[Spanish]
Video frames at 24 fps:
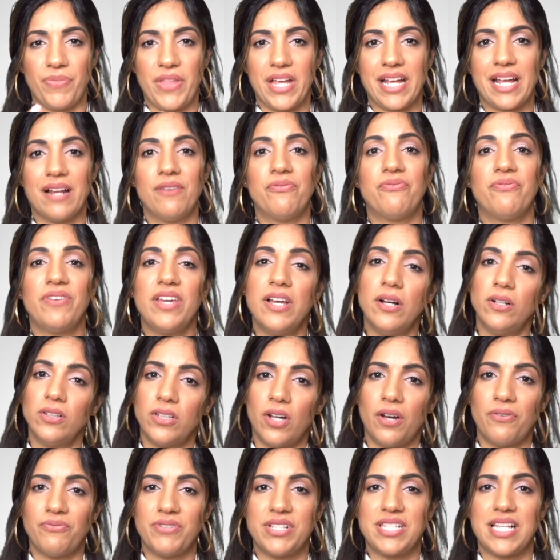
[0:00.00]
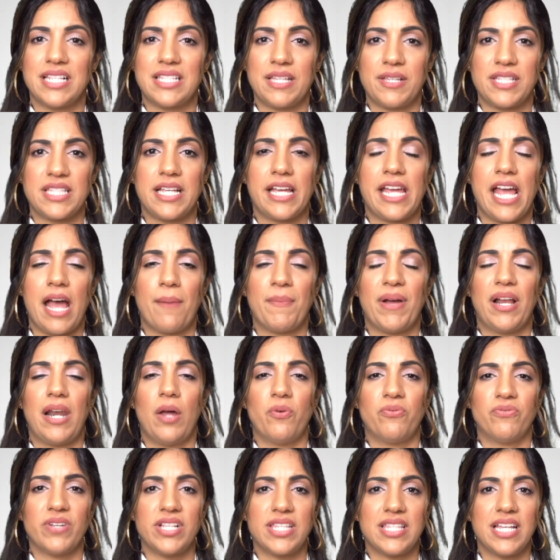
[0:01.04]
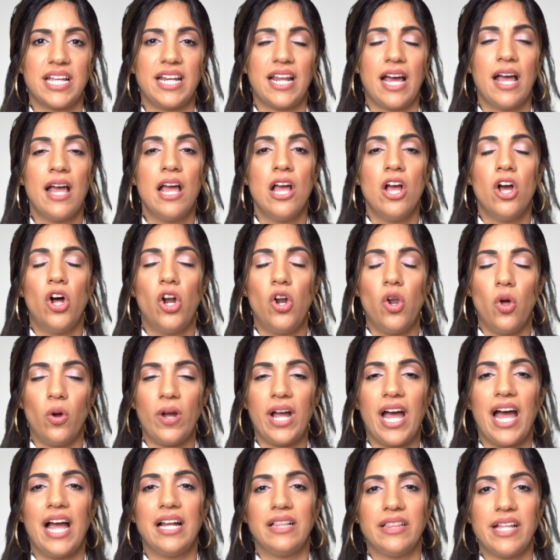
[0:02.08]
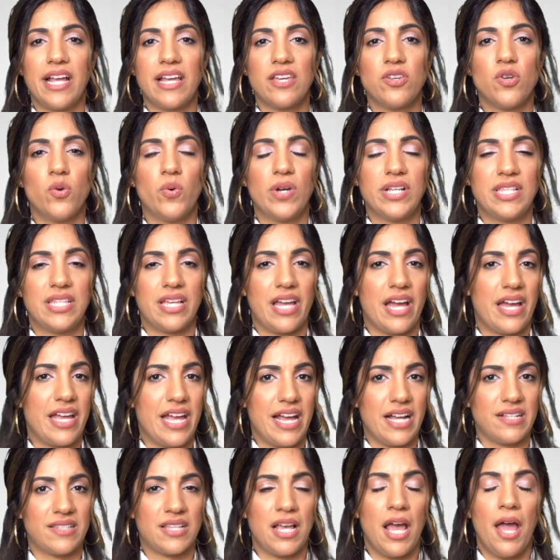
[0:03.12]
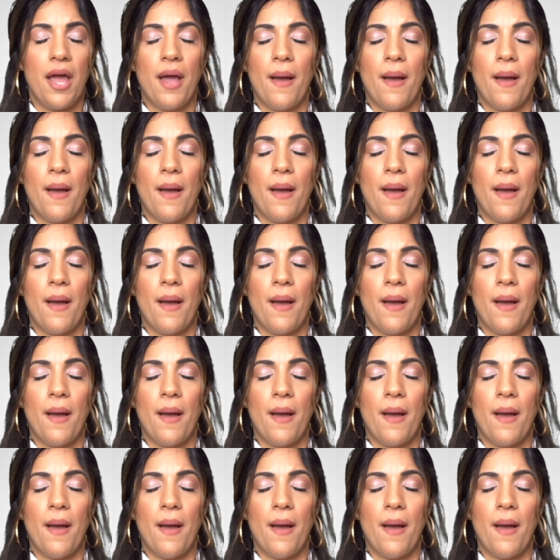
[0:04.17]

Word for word: en el field office, así se llama, la oficina local de USCIS.